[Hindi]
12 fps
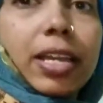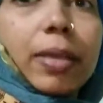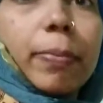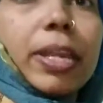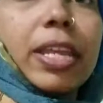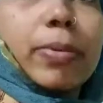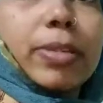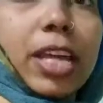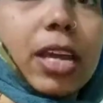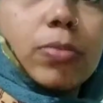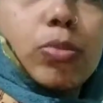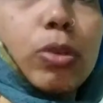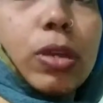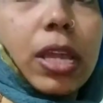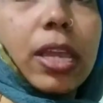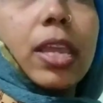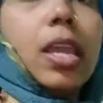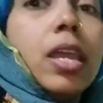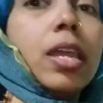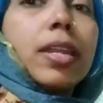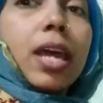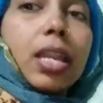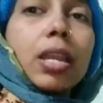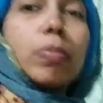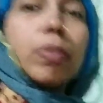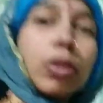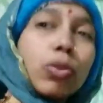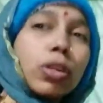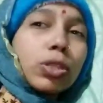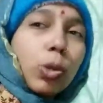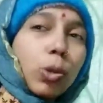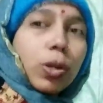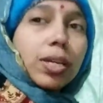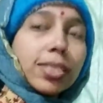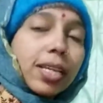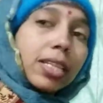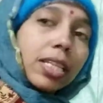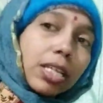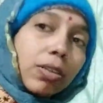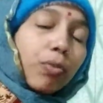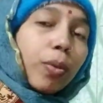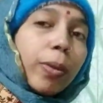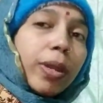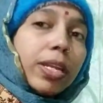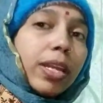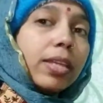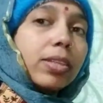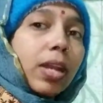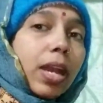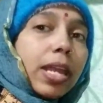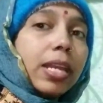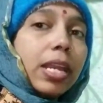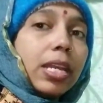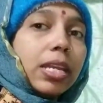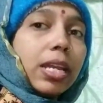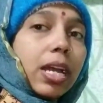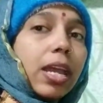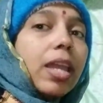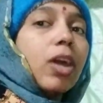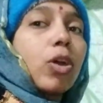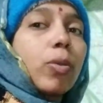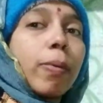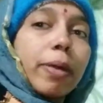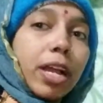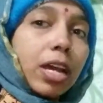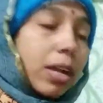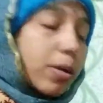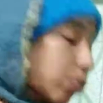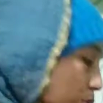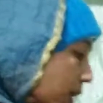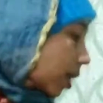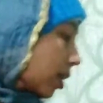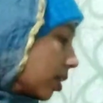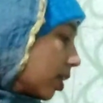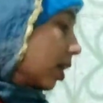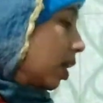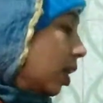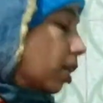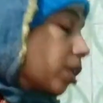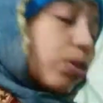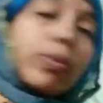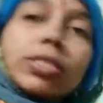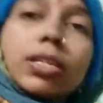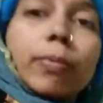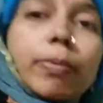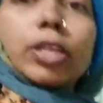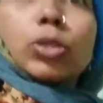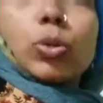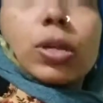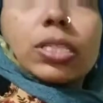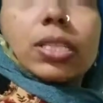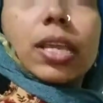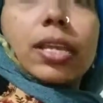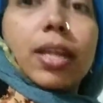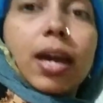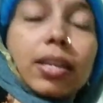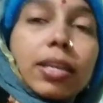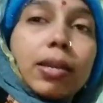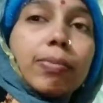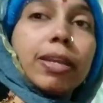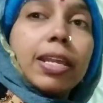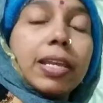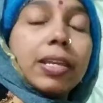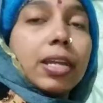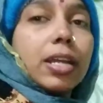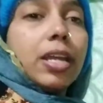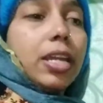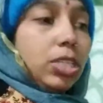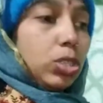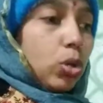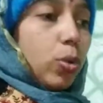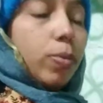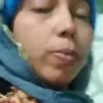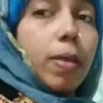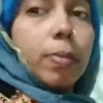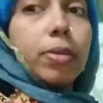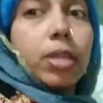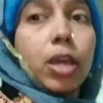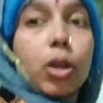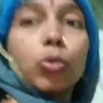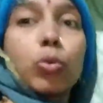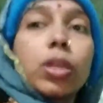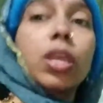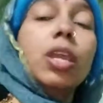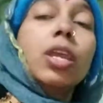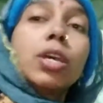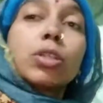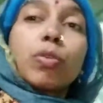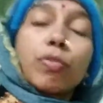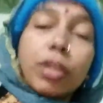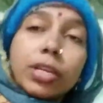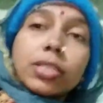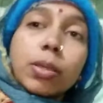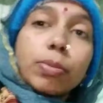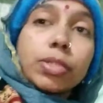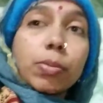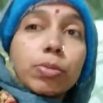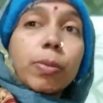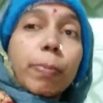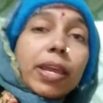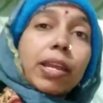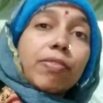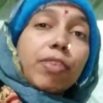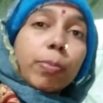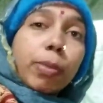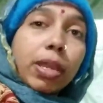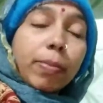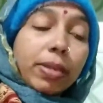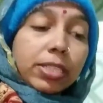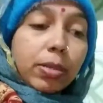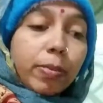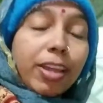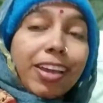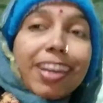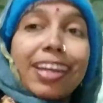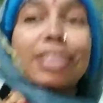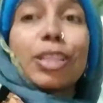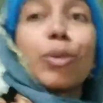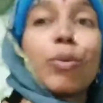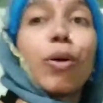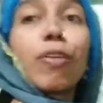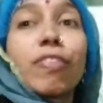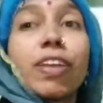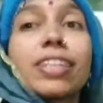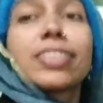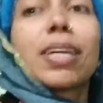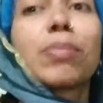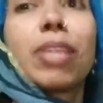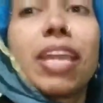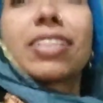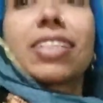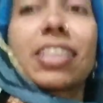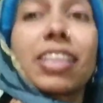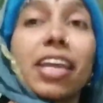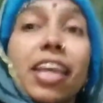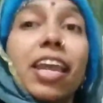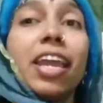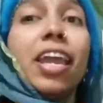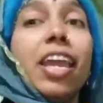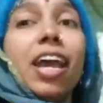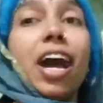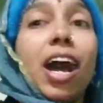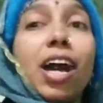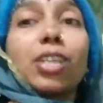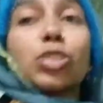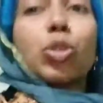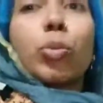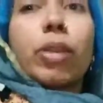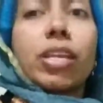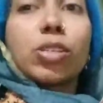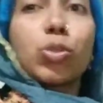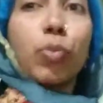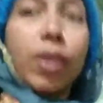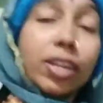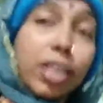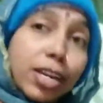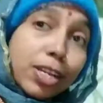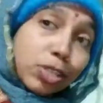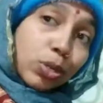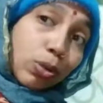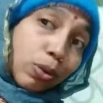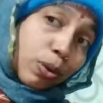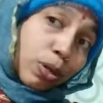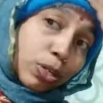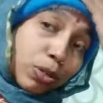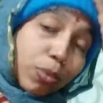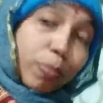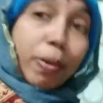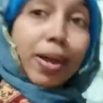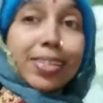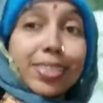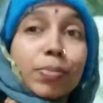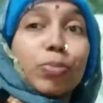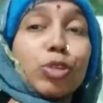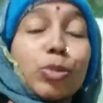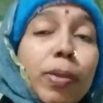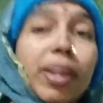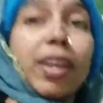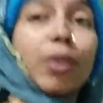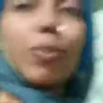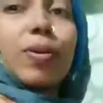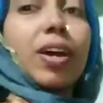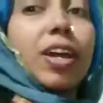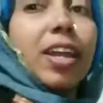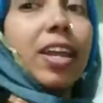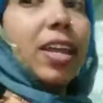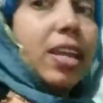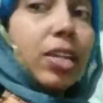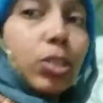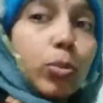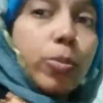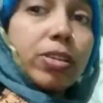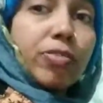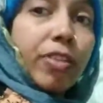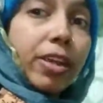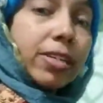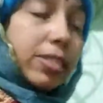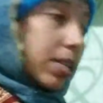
है मैं ये बताना भूल गई नारियल बिल्कुल ही थोड़ा सा ही था तो फिर मैंने ये इतना ही ले लिया है और मैं मंगाना भूल गई थी तो बस ये मैंने थोड़ा सा ये नारियल भी ले लिया है इसको भी मैं अभी कर लूंगी तो फ्रेंड्स अभी सबसे पहले फिर मैं ये मिक्सी में कर लेती हूँ और फ्रेंड्स आप देख सकते हैं आज तो मैंने स्वेटर शॉल टोपा सब कुछ पहना हुआ है तो बस फ्रेंड्स